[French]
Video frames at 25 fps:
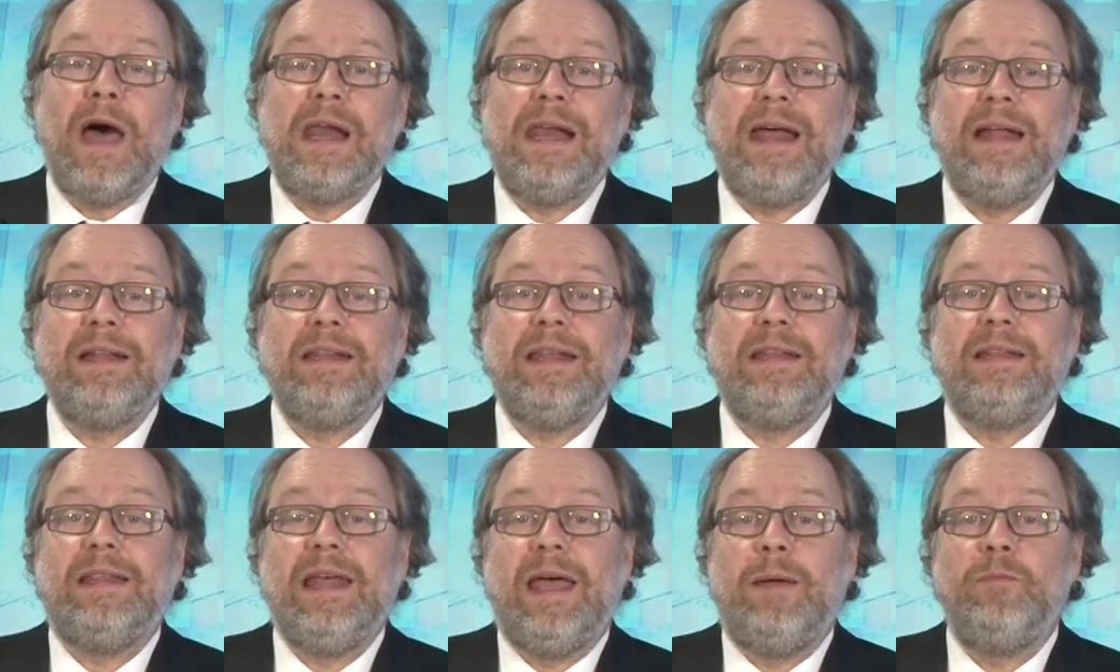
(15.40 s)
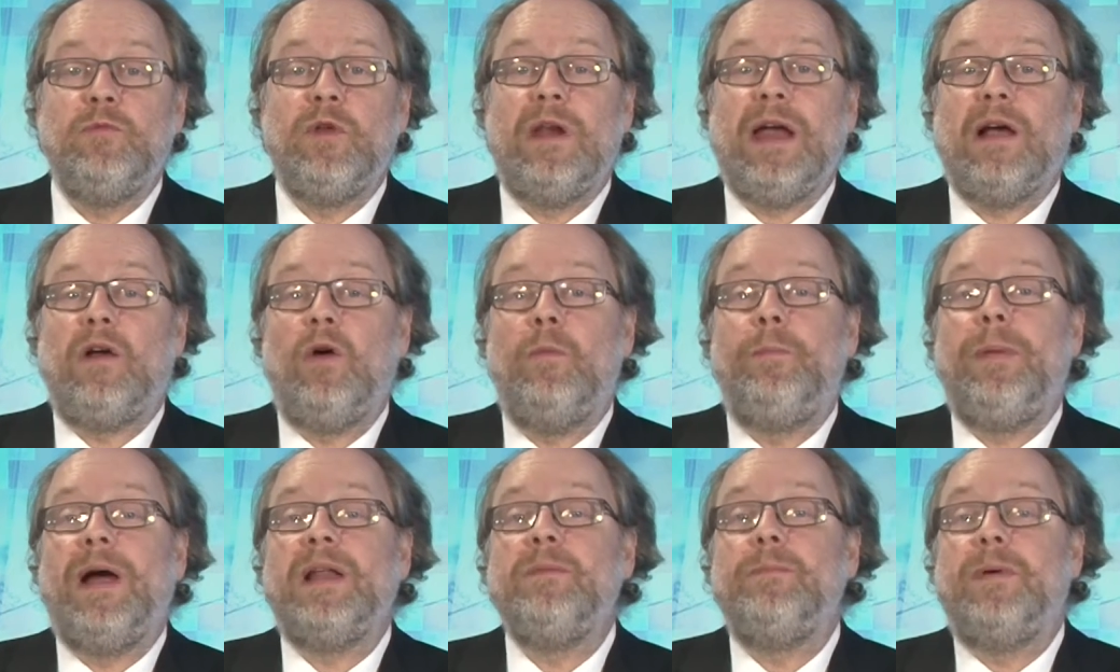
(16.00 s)
l'un des thèmes de la
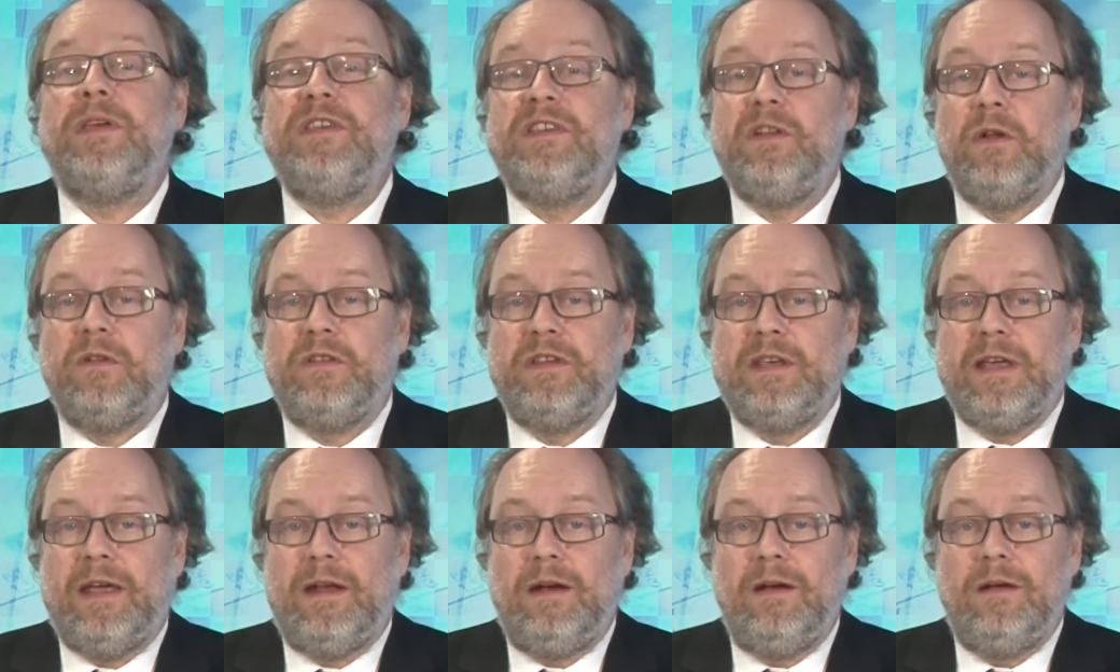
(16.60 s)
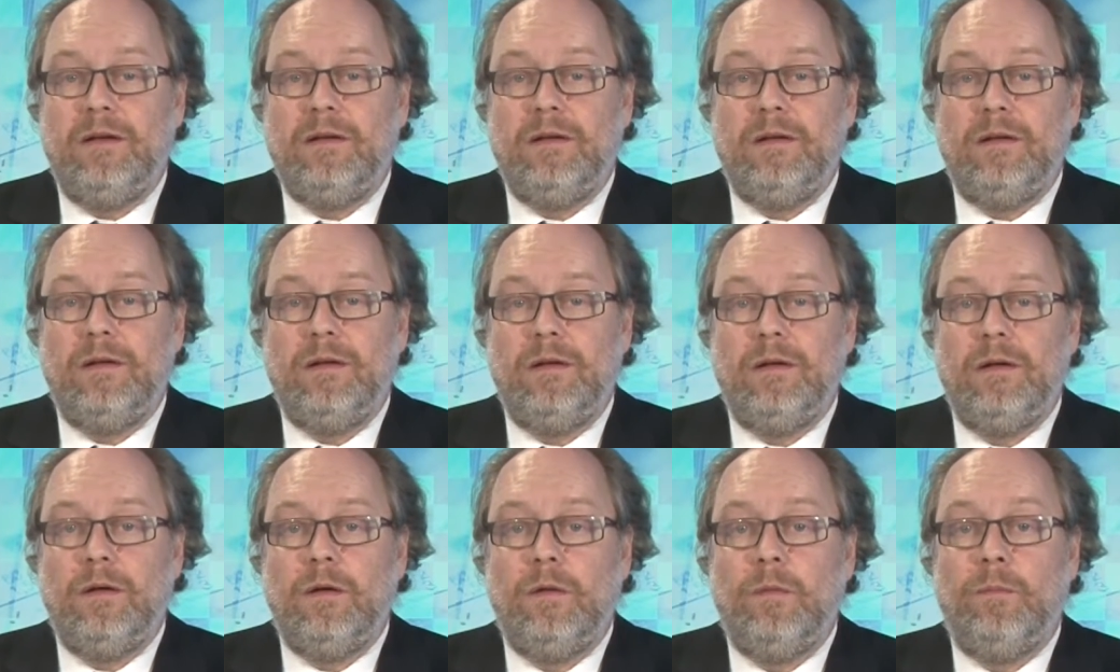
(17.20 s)
campagne présidentielle.
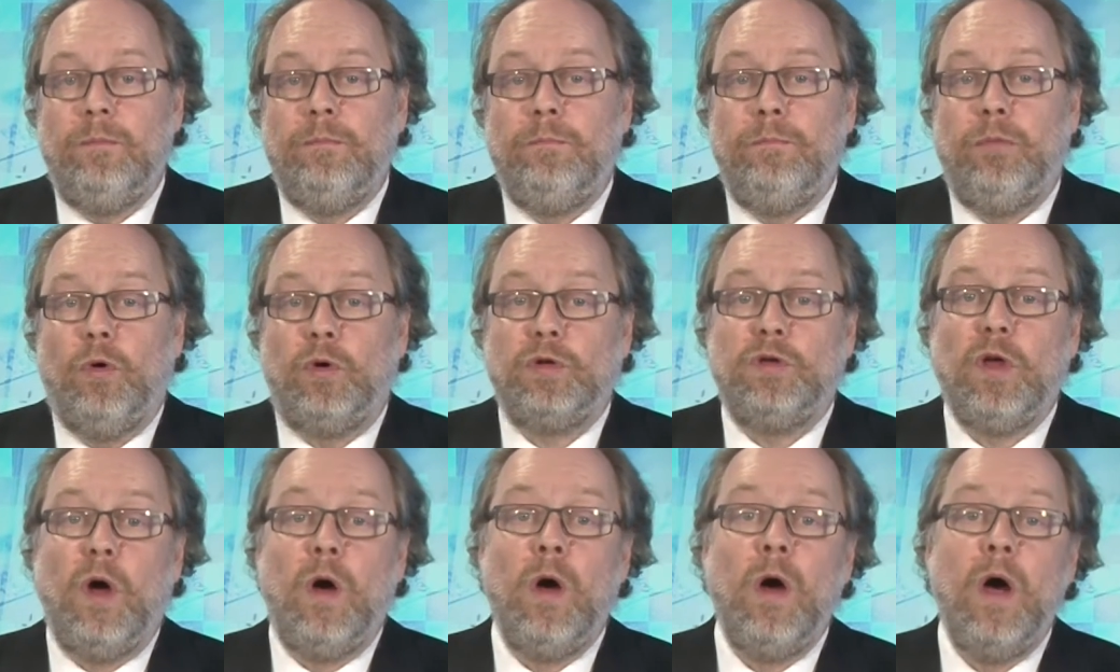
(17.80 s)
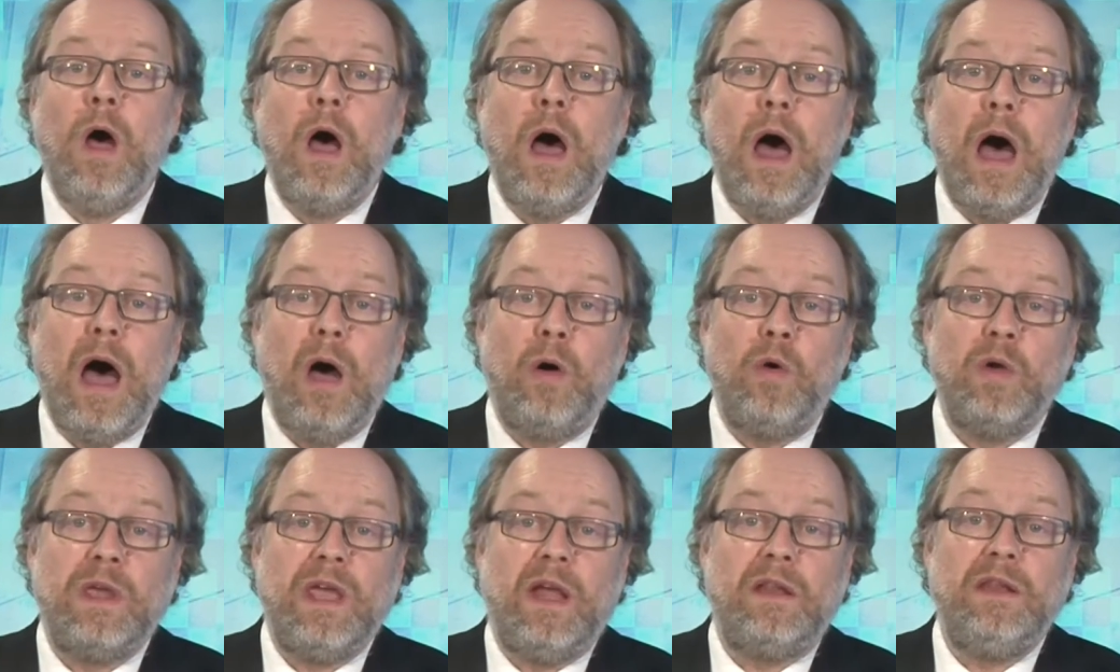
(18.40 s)
Pourtant, à
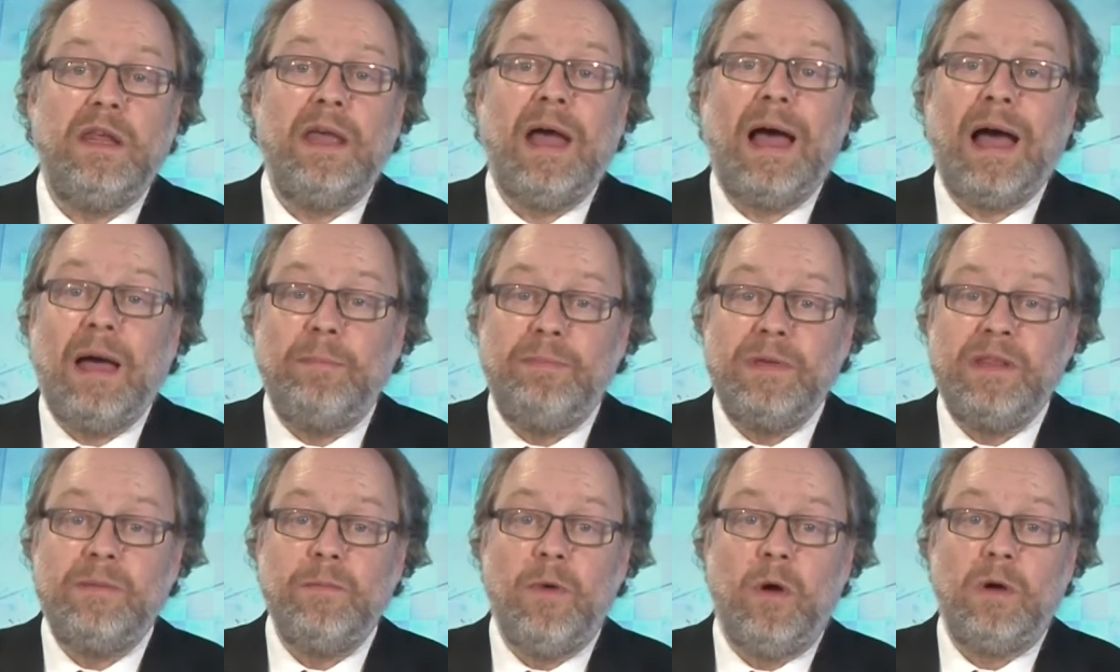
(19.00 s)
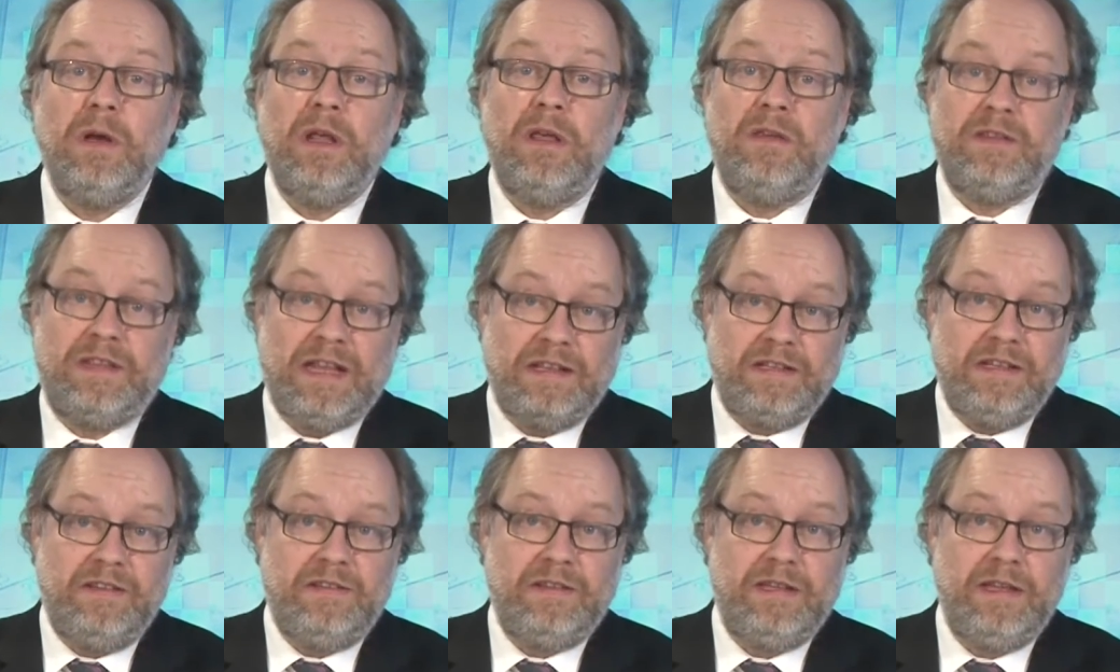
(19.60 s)
regarder rapidement les
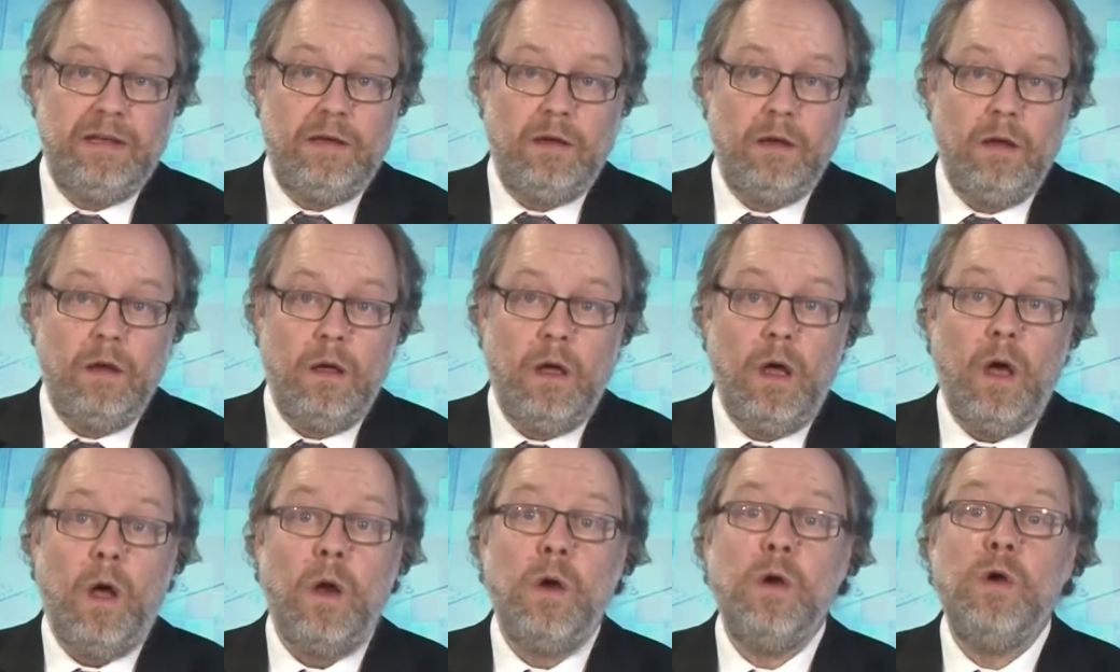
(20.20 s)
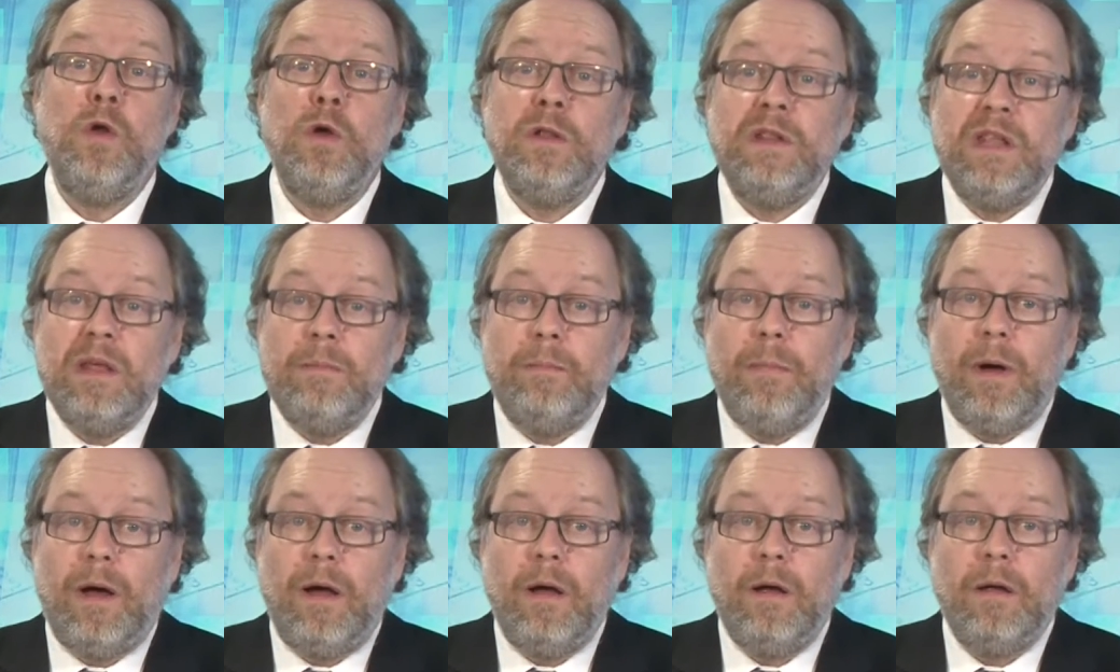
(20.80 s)
statistiques, le
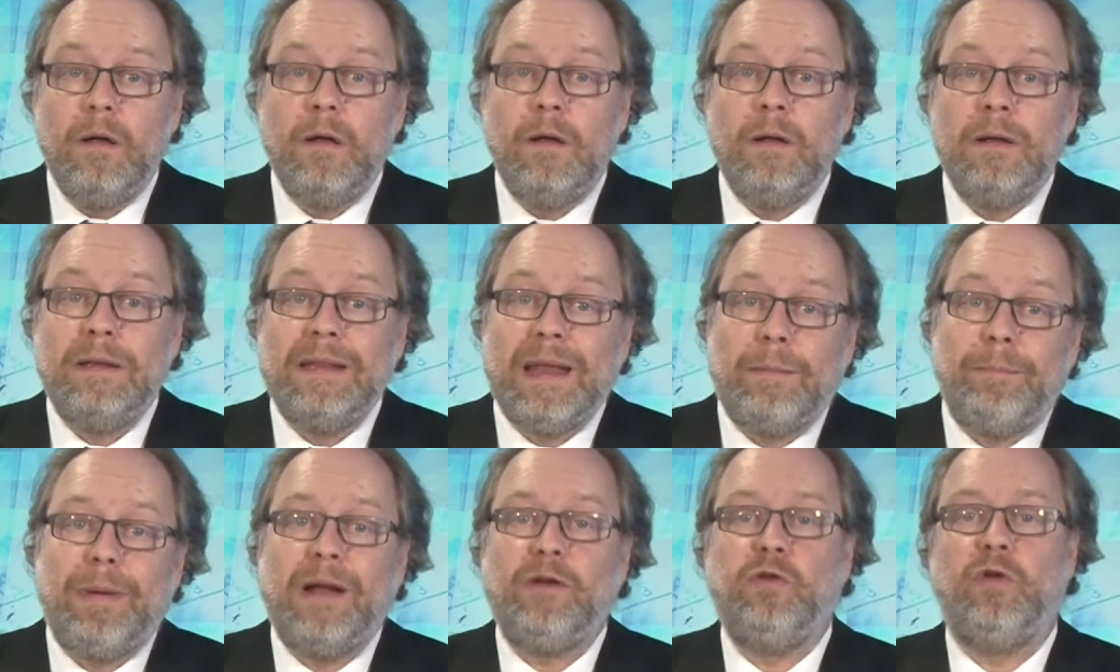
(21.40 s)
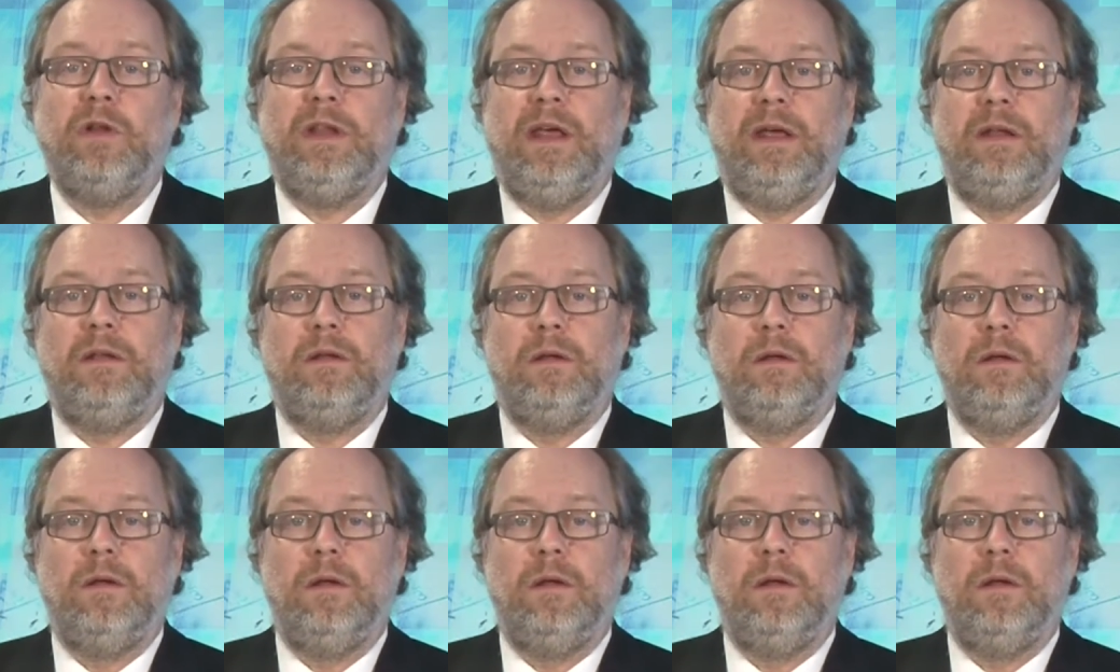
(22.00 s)
débat n'a pas lieu d'être.